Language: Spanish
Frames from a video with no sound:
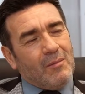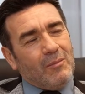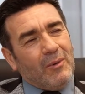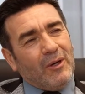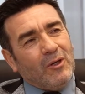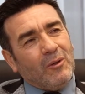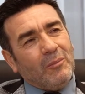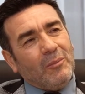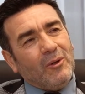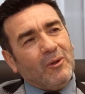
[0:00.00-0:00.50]

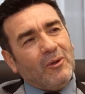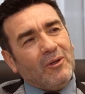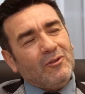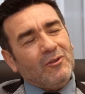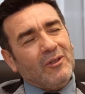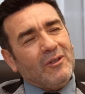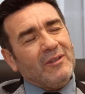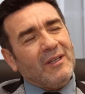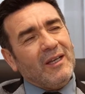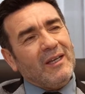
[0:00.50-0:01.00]
Bueno, pero
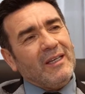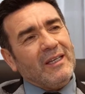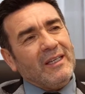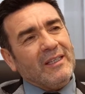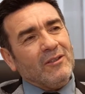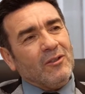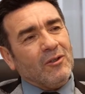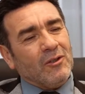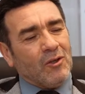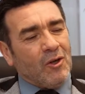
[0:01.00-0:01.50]
eso es tan
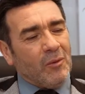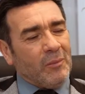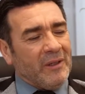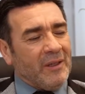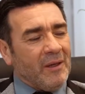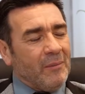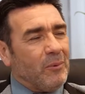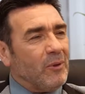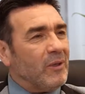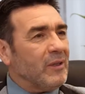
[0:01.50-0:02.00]
lindo,
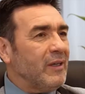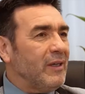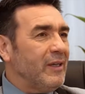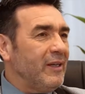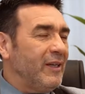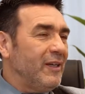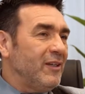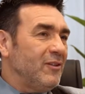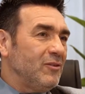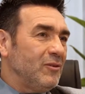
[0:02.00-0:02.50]
Romina,
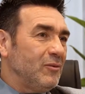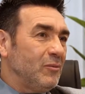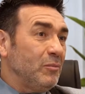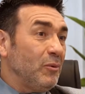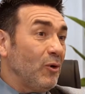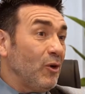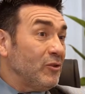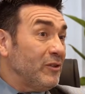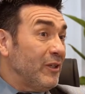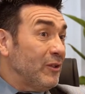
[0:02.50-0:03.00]
porque es un
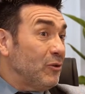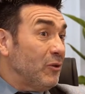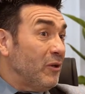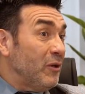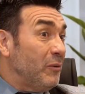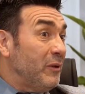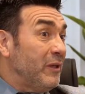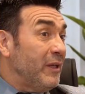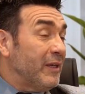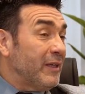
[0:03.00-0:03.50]
proyecto
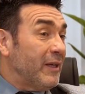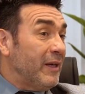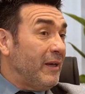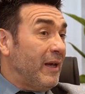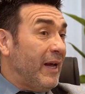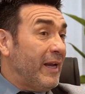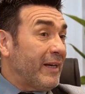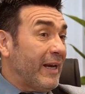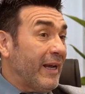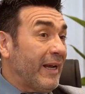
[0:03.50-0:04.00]
de vida que
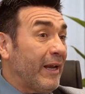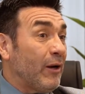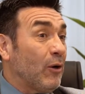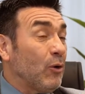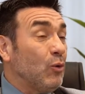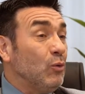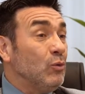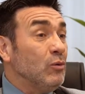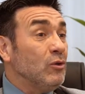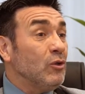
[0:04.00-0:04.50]
arrancaron
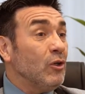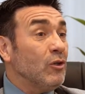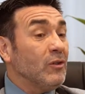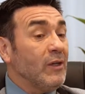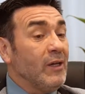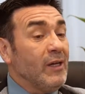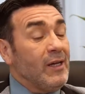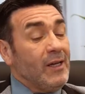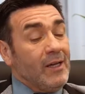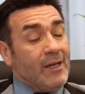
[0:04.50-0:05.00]
juntos
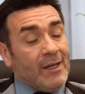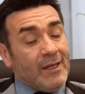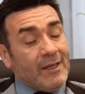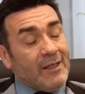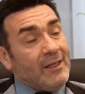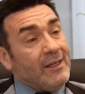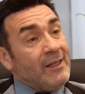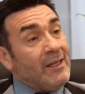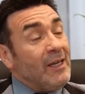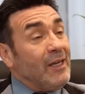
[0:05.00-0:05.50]

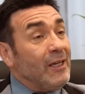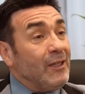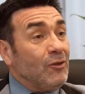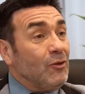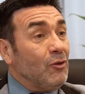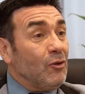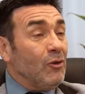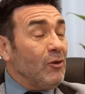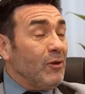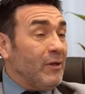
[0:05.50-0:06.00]
y
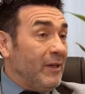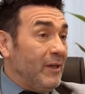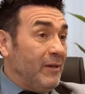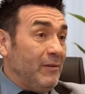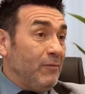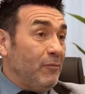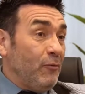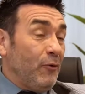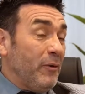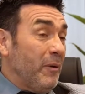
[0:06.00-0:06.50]
esto
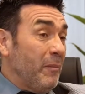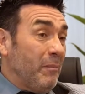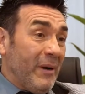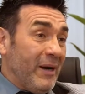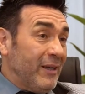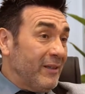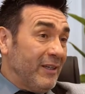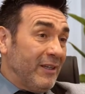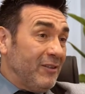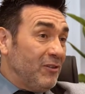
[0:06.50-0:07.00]
forma
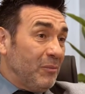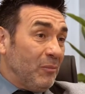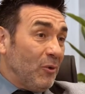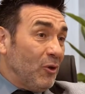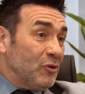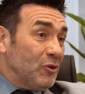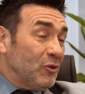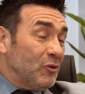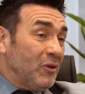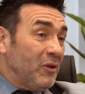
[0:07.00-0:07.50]
parte de ese
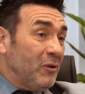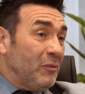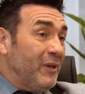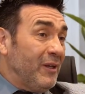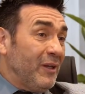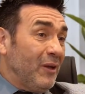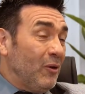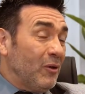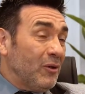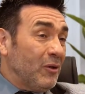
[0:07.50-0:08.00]
proyecto de
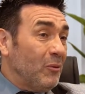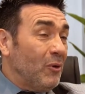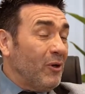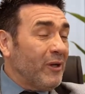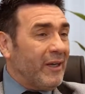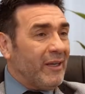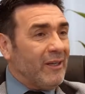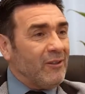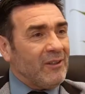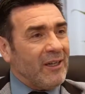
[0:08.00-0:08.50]
vida, es lo que vos
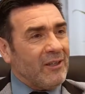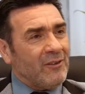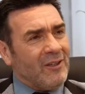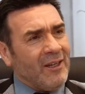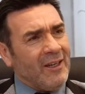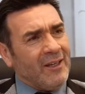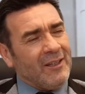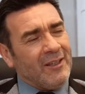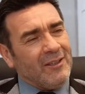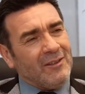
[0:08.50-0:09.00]
querés
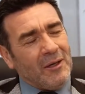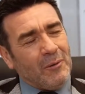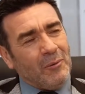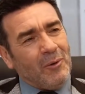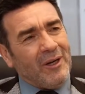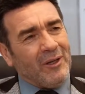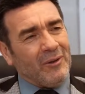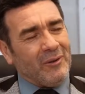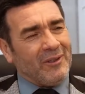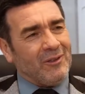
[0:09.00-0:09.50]
hacer y está
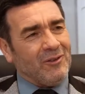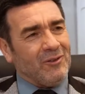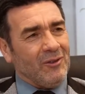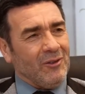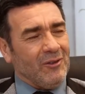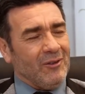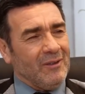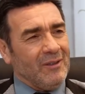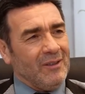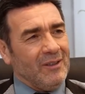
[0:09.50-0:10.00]
bueno
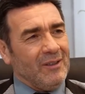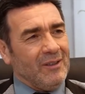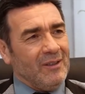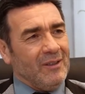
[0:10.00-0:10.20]
eso. Está